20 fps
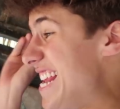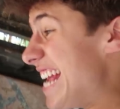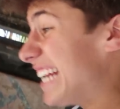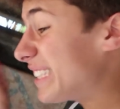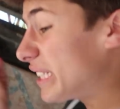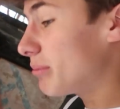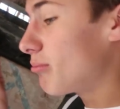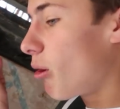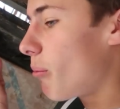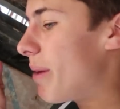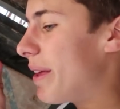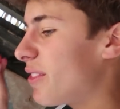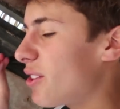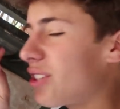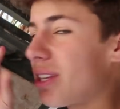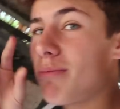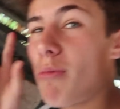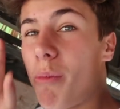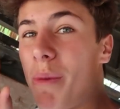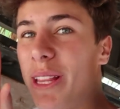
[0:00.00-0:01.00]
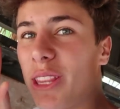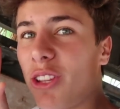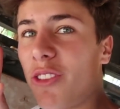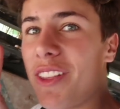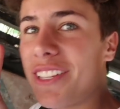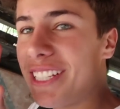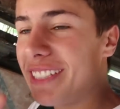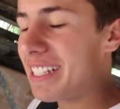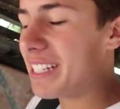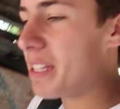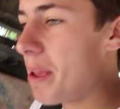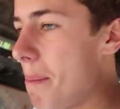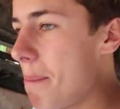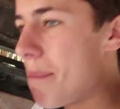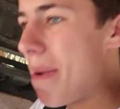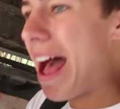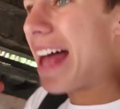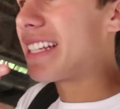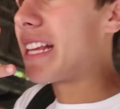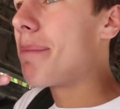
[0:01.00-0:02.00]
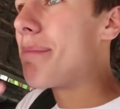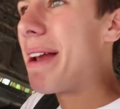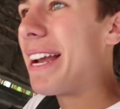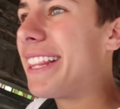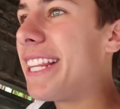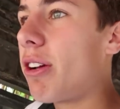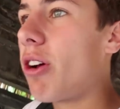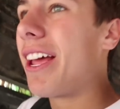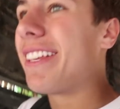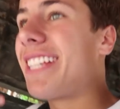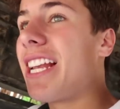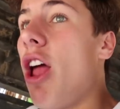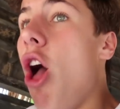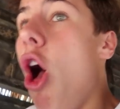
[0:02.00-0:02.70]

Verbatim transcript: y ese momento es el momento donde sientes más vértigo, es